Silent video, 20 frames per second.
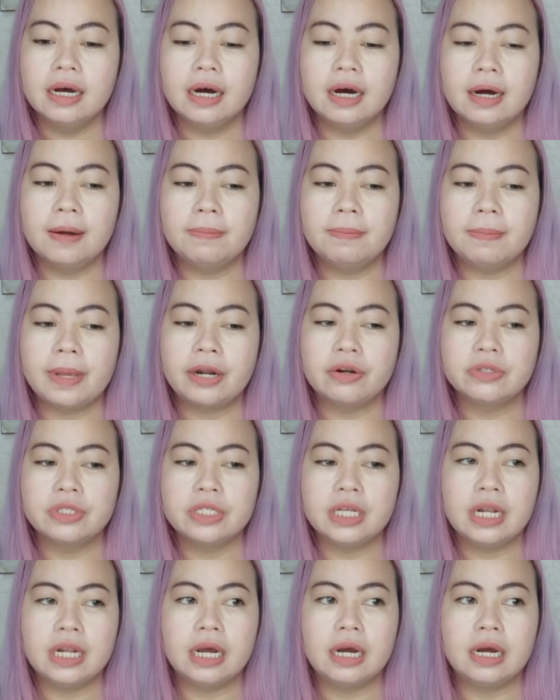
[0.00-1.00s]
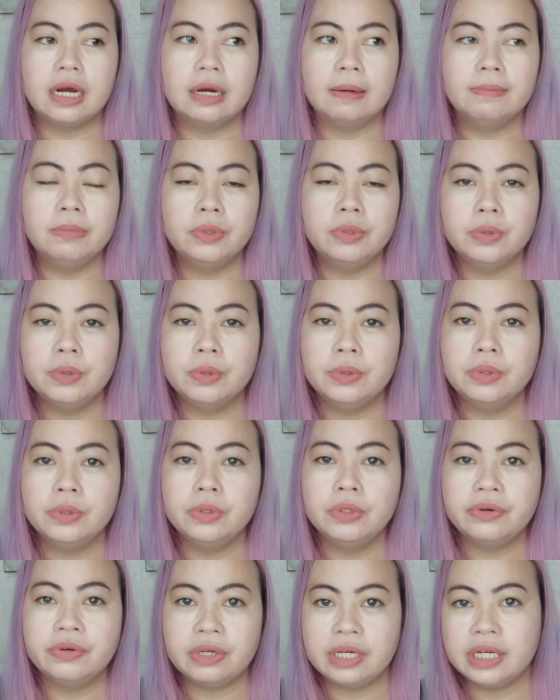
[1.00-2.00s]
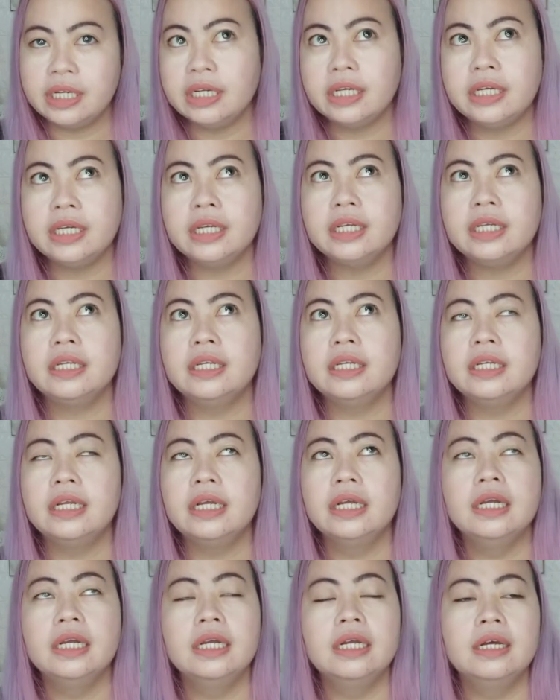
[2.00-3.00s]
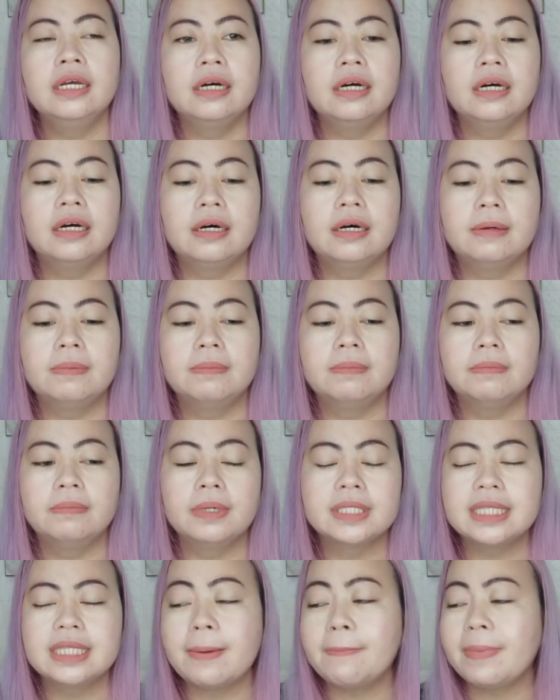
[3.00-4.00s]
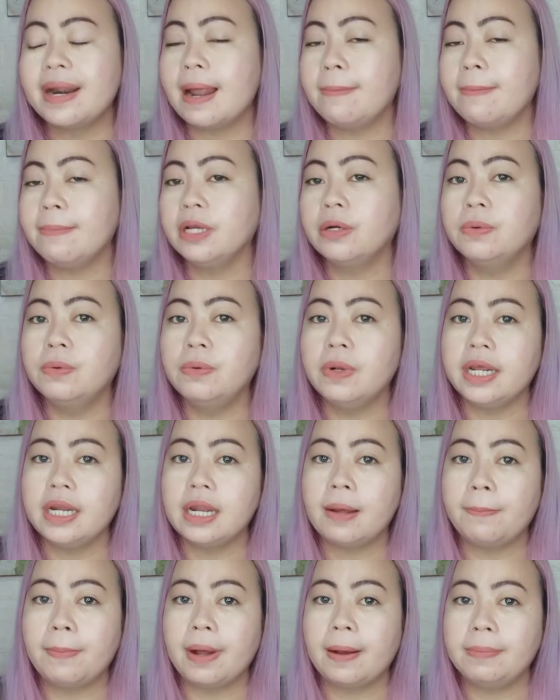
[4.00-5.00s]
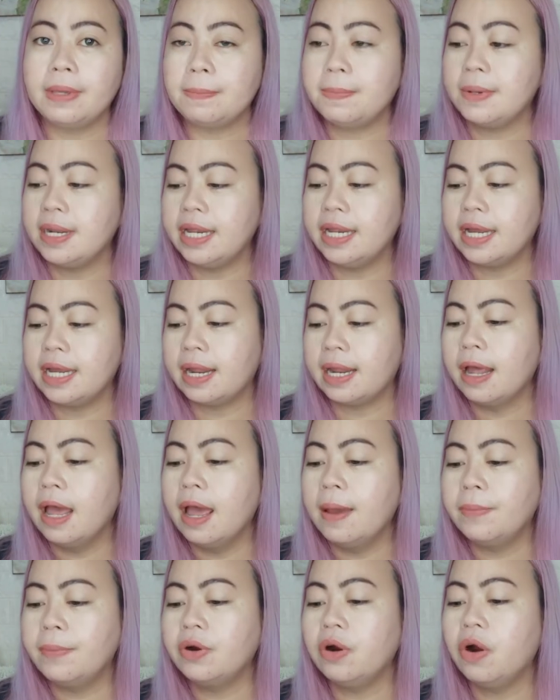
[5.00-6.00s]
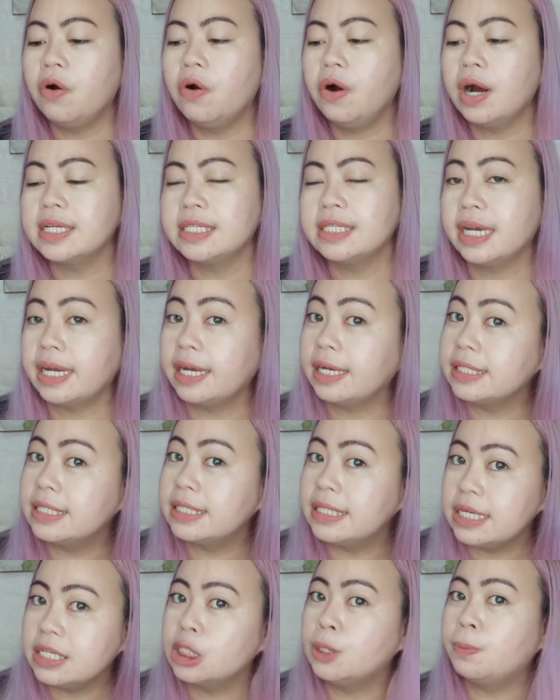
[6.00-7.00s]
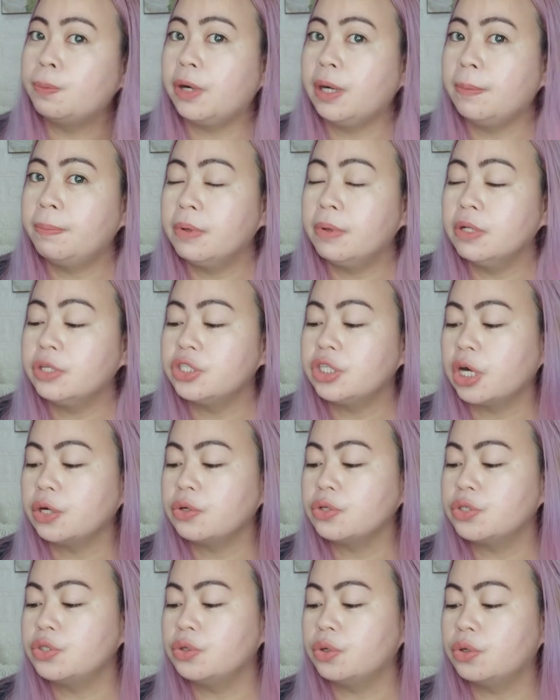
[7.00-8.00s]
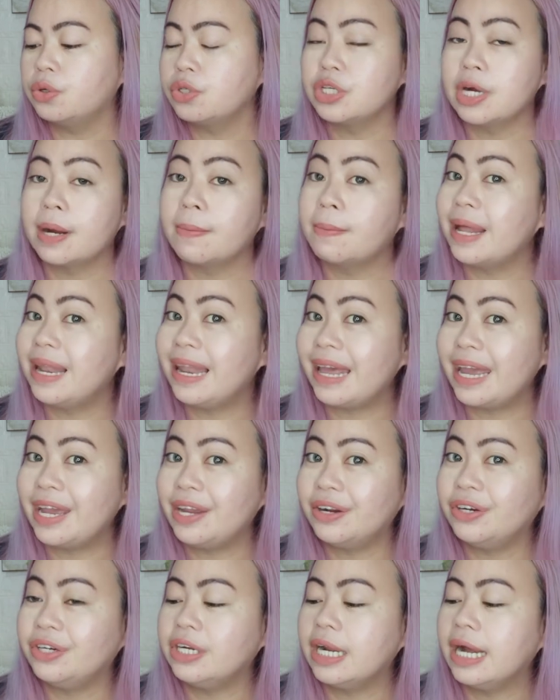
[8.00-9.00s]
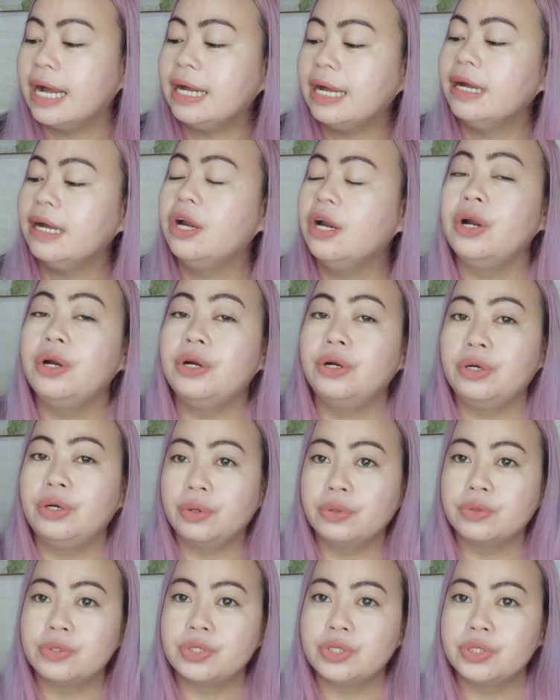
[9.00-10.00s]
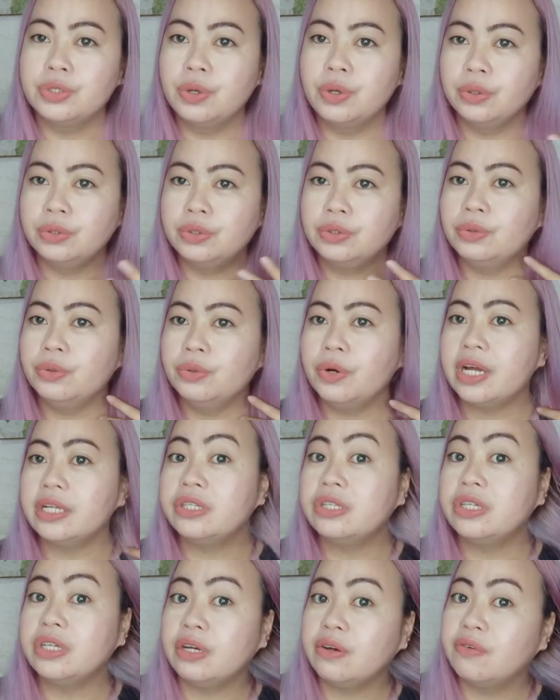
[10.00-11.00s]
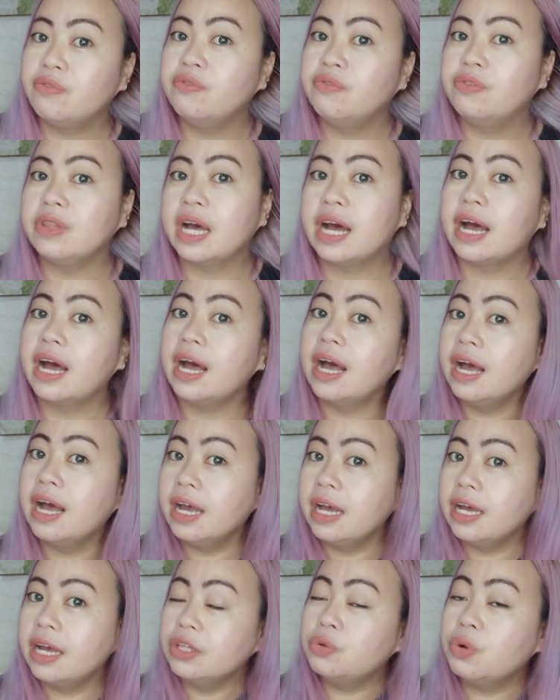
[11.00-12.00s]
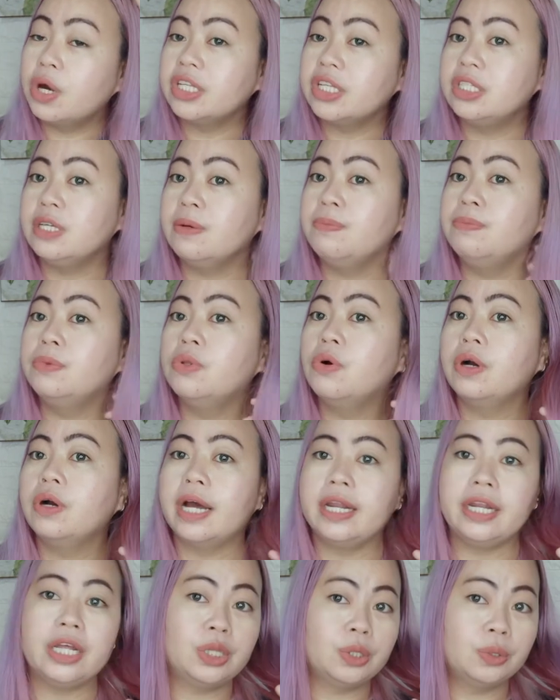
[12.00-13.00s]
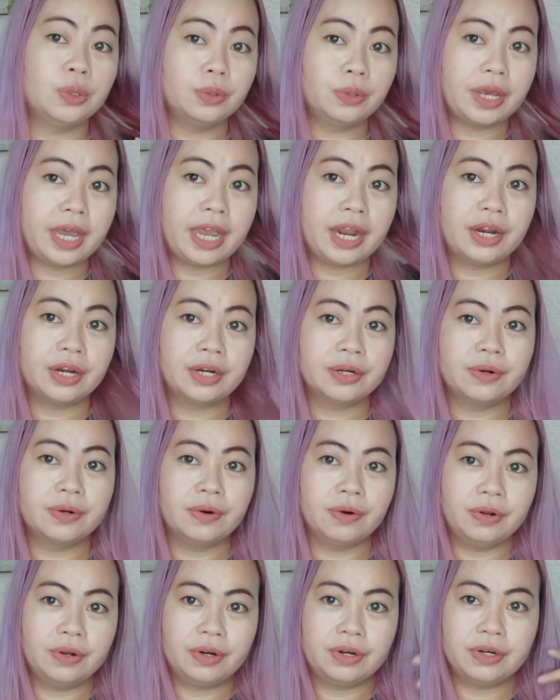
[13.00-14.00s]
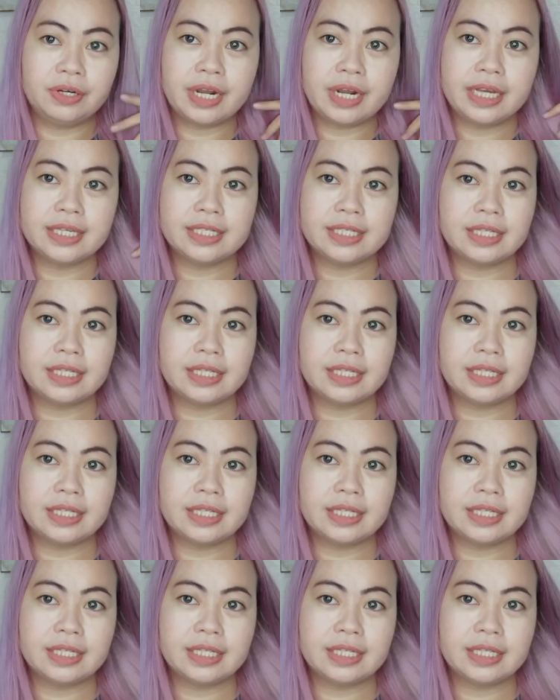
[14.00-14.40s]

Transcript: Um, meron silang blue, green, Um, basta maraming kulay na pagpipilian. Pero ako kasi, since purple siya, gusto ko siyang malayer na rose gold to achieve na to achieve tong ganitong hair color, guys.